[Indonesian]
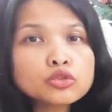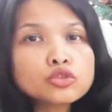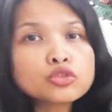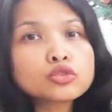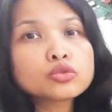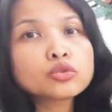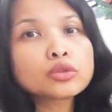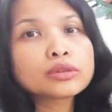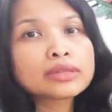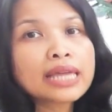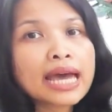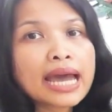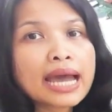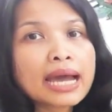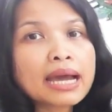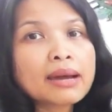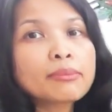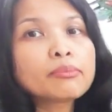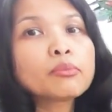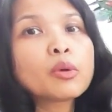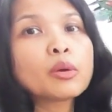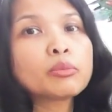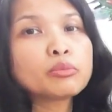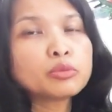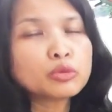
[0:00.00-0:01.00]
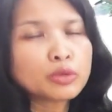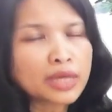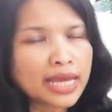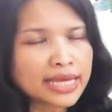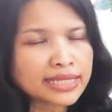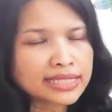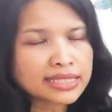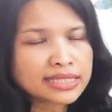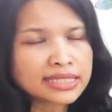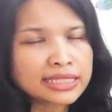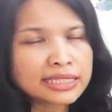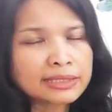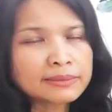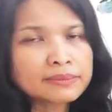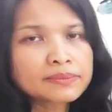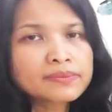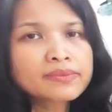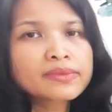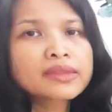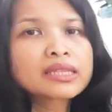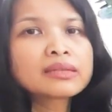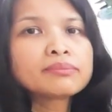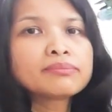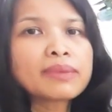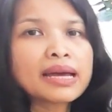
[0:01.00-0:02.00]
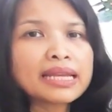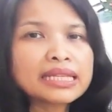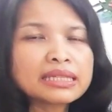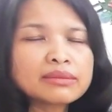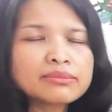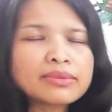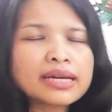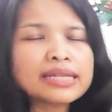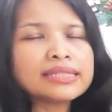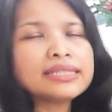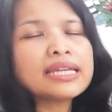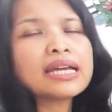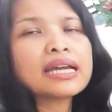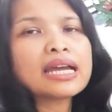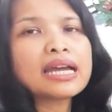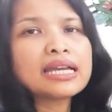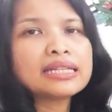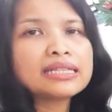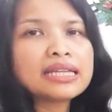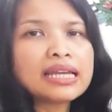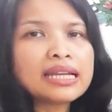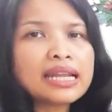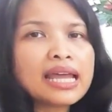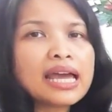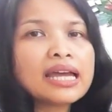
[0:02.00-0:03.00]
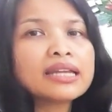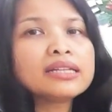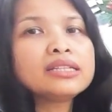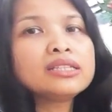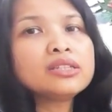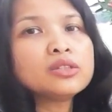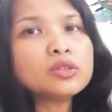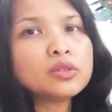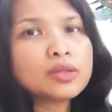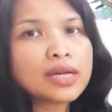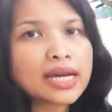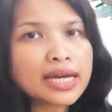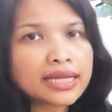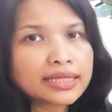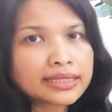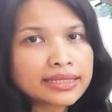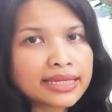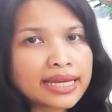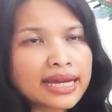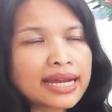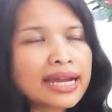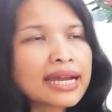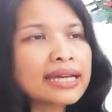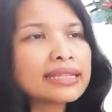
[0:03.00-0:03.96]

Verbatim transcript: juta populasi paling banyak adalah di Hungaria.